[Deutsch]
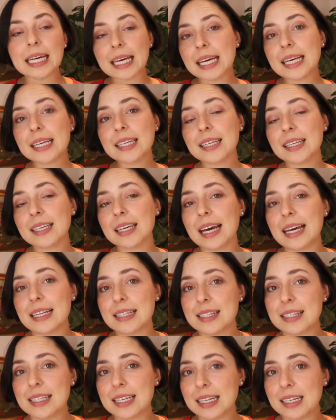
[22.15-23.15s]
Ich
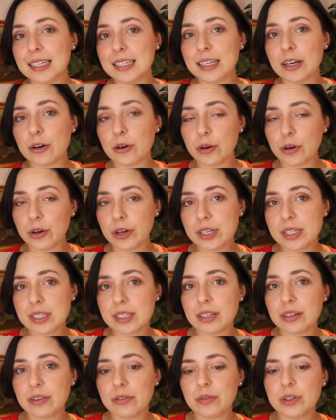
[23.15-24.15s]
erzähle dir
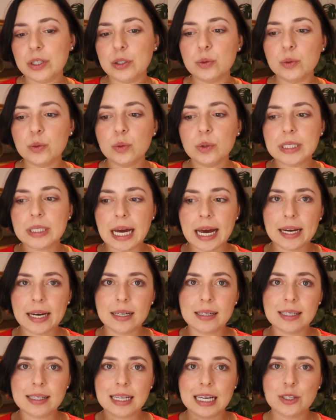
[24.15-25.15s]
heute, wie du
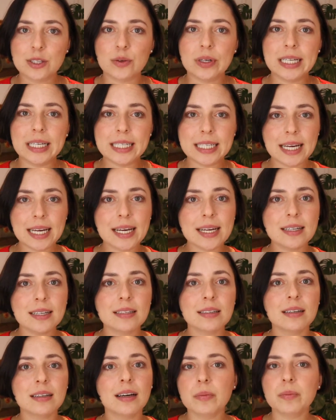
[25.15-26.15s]
deine Sexualität